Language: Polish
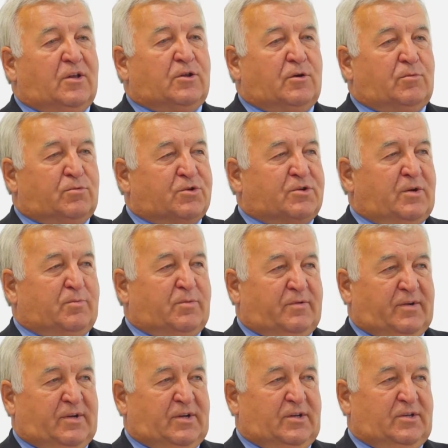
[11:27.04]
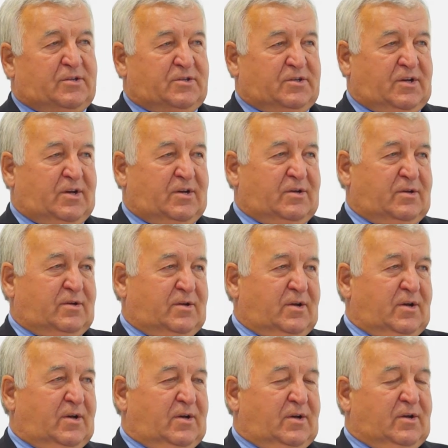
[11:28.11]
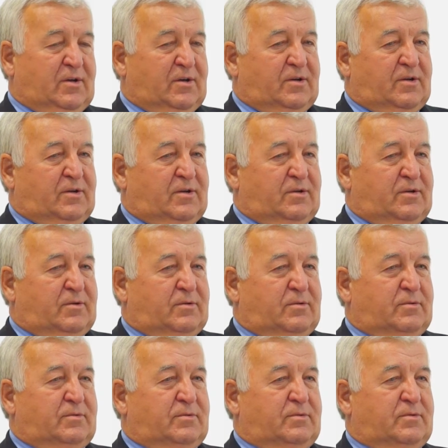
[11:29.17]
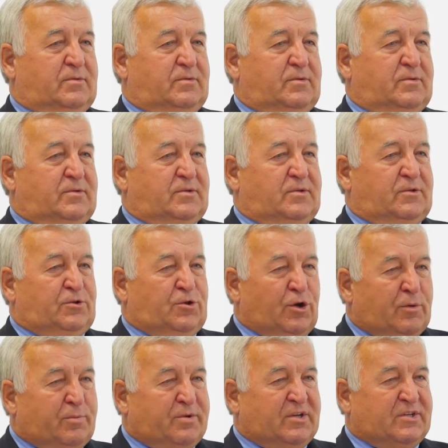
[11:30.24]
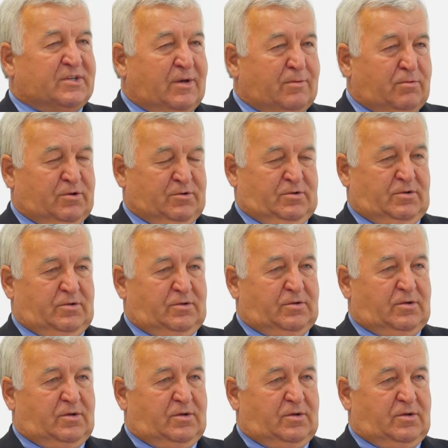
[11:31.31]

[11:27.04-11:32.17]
to muszę powiedzieć, że e, dobry samorząd,